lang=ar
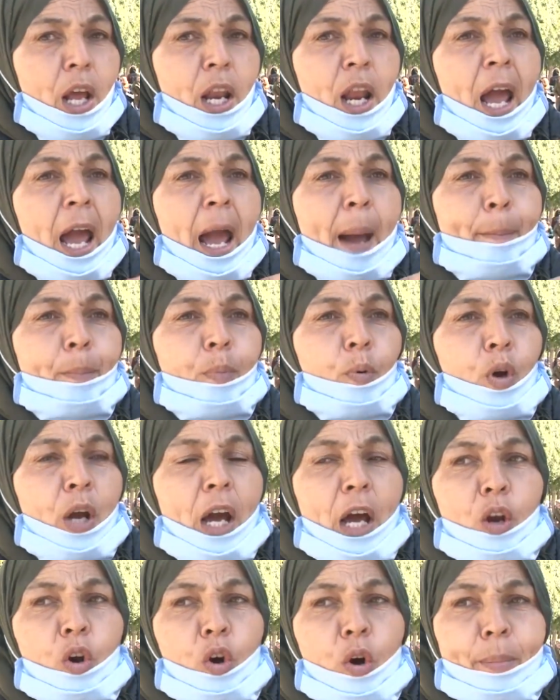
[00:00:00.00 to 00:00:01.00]
لا حبوا
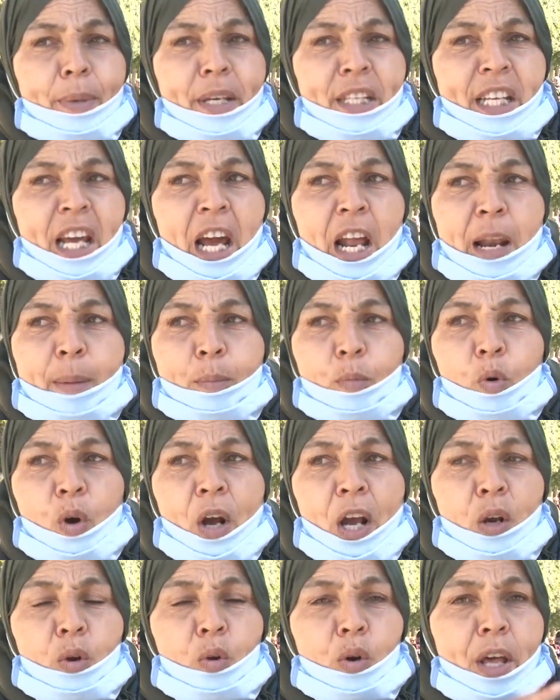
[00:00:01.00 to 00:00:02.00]
يخلوهم يتكلموا
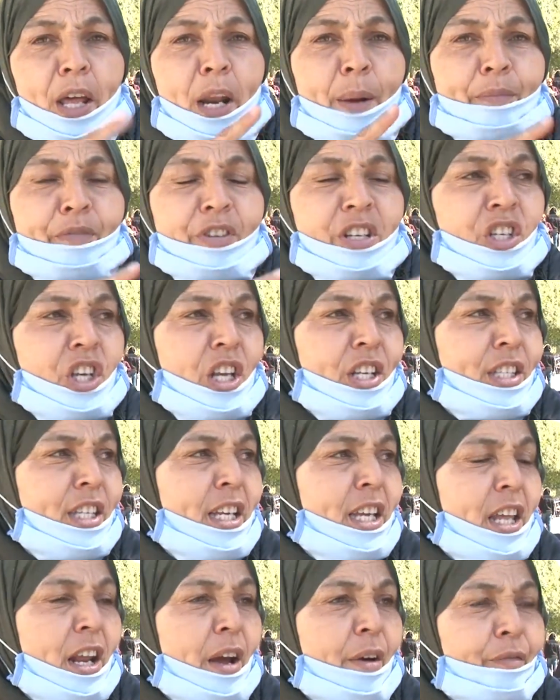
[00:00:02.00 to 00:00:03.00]
قالوا لنا راهم في
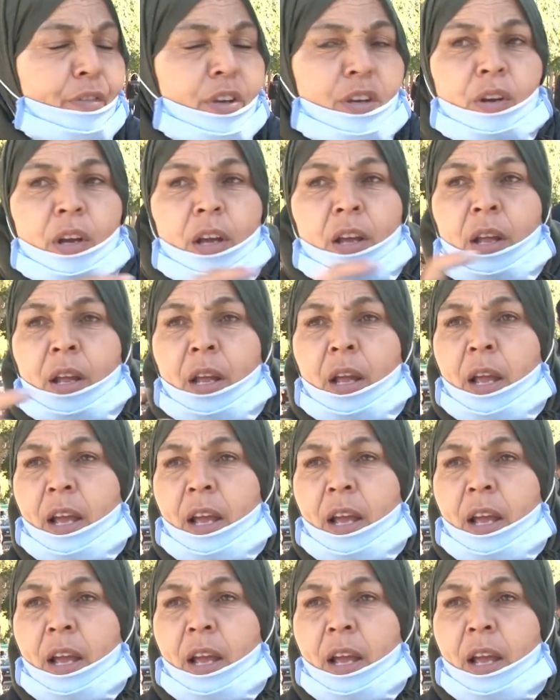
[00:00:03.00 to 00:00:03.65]
جزيره في